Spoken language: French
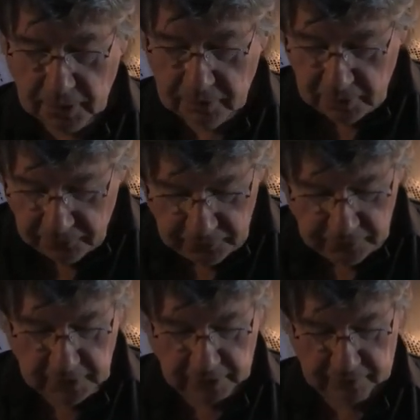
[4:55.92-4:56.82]
C'est
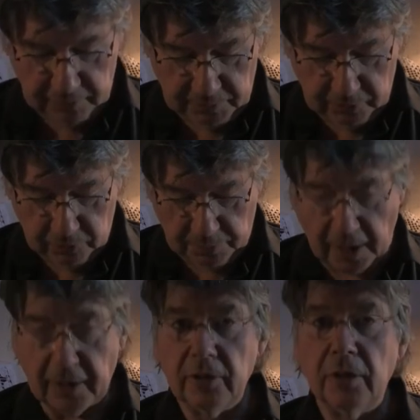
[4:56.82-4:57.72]
difficile d'accepter ce
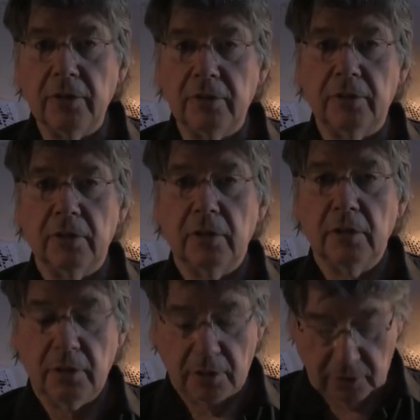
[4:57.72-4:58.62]
paradoxe,
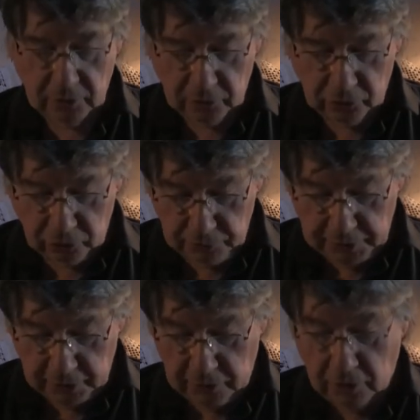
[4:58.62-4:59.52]
celui
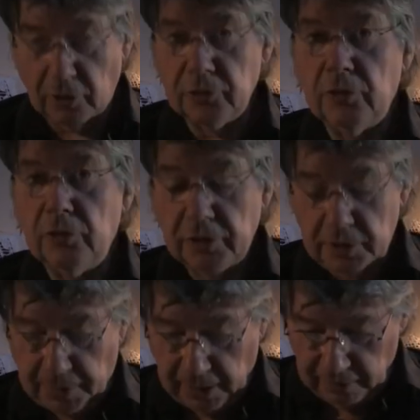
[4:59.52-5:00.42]
d'un corps
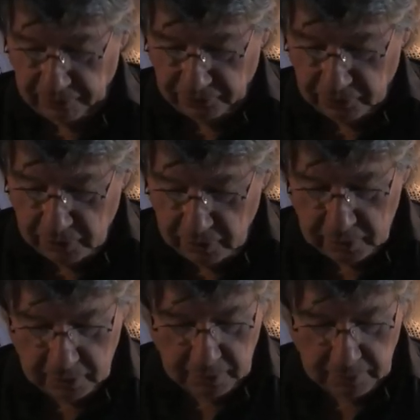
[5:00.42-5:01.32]
endolori par l'effort,